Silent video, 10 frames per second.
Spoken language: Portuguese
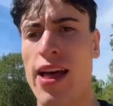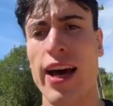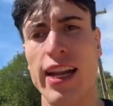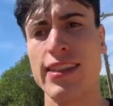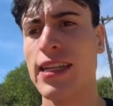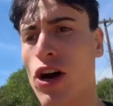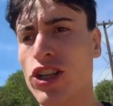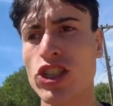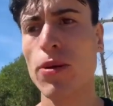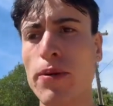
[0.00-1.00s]
Aí nessa hora eu já
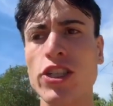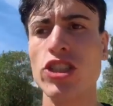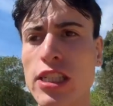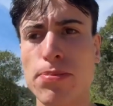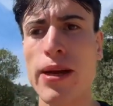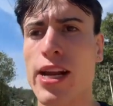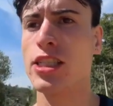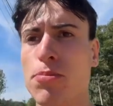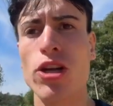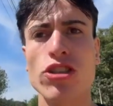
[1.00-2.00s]
tinha perdido a esperança,
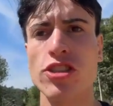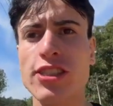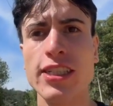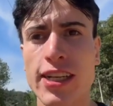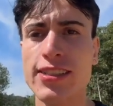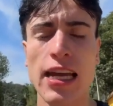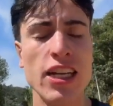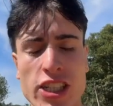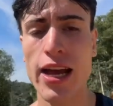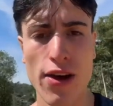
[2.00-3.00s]
porque eu tinha certeza que ele
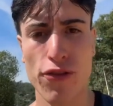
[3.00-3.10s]
já ia